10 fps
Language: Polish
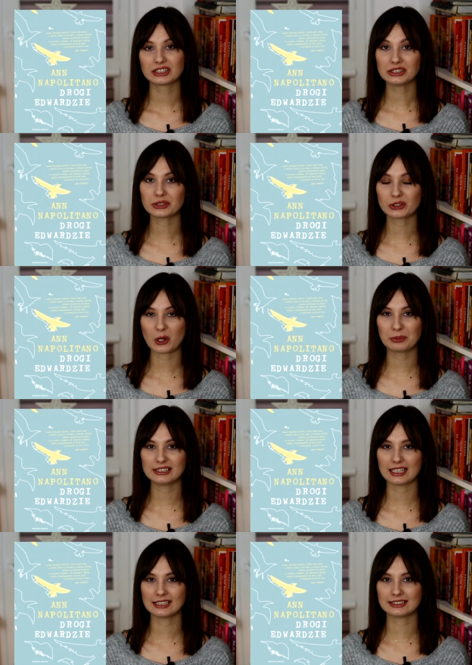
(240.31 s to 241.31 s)
Ciężko to
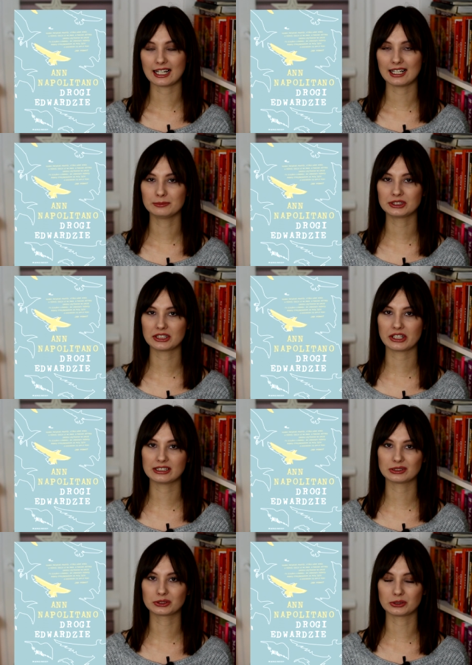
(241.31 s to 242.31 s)
opisać, ale myślę, że
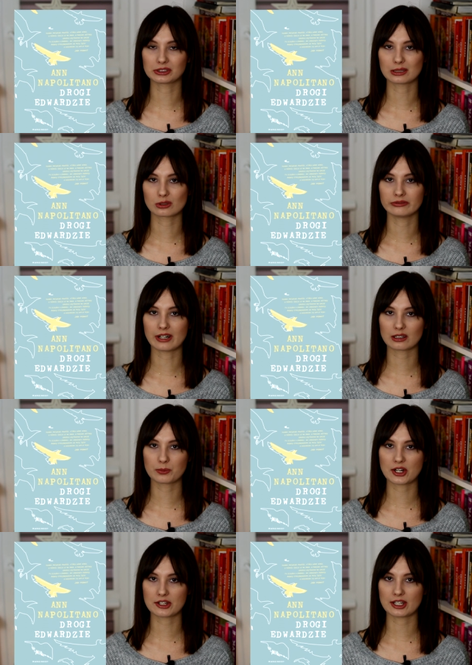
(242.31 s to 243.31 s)
jest to książka, którą warto
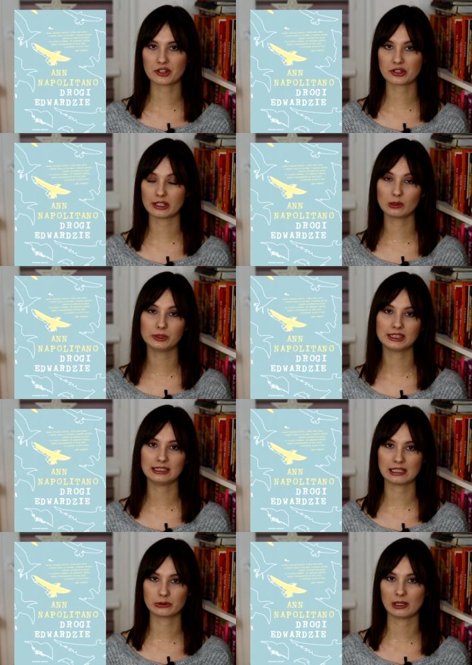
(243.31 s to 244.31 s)
przeczytać, jeżeli lubicie
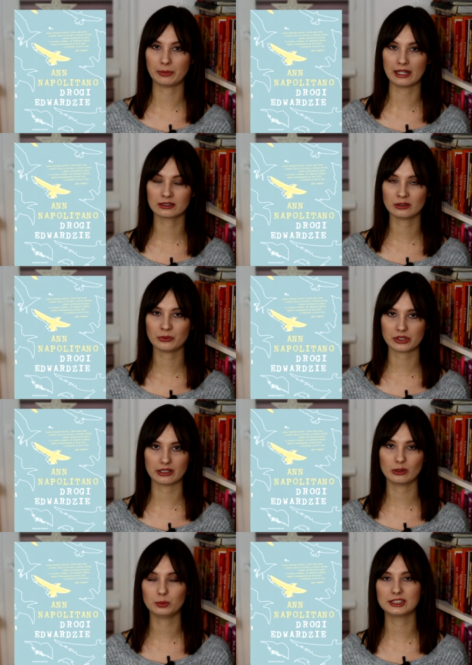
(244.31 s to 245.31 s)
literaturę piękną,
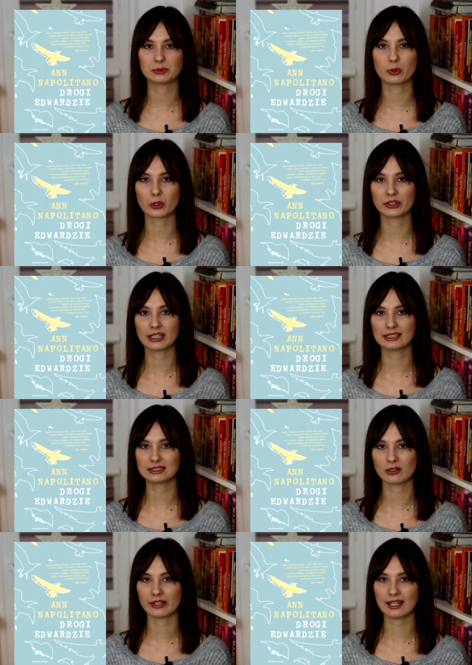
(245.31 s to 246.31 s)
jeżeli lubicie spokojne
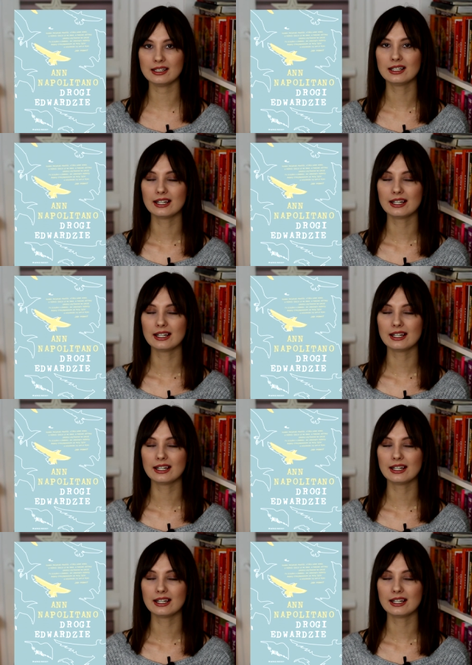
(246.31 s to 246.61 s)
historie,